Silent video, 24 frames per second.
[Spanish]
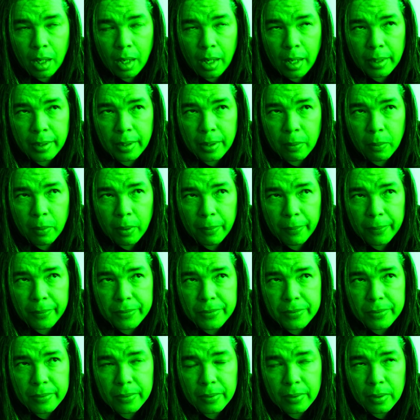ayer
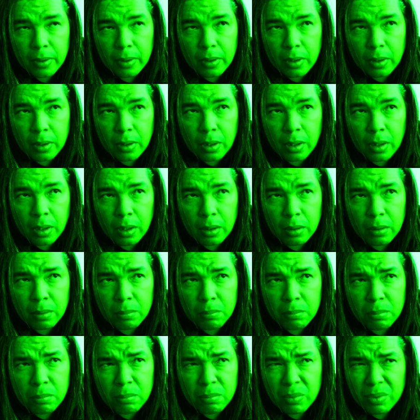jueves. Em,
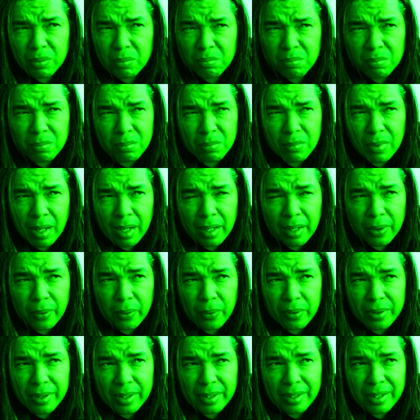
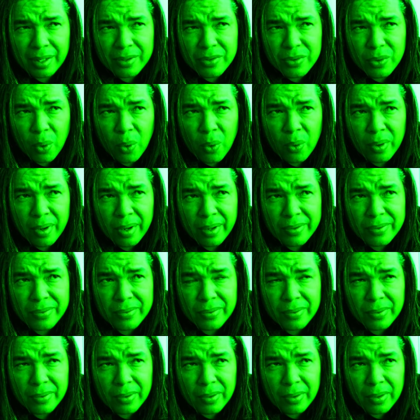alrededor de 10
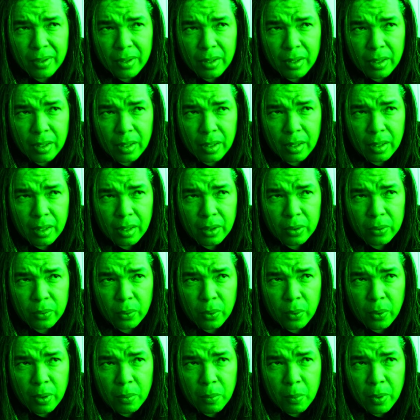horas eh,
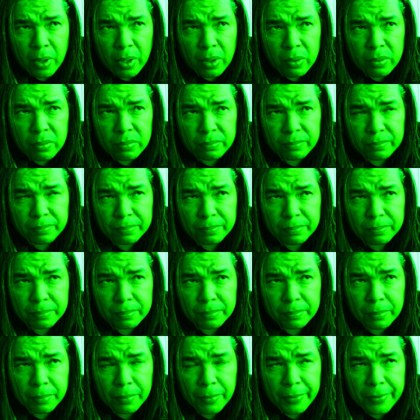duró el vuelo
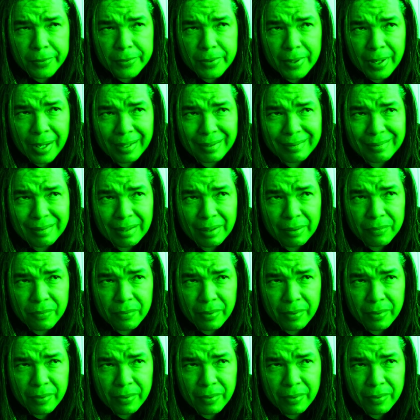pues, hasta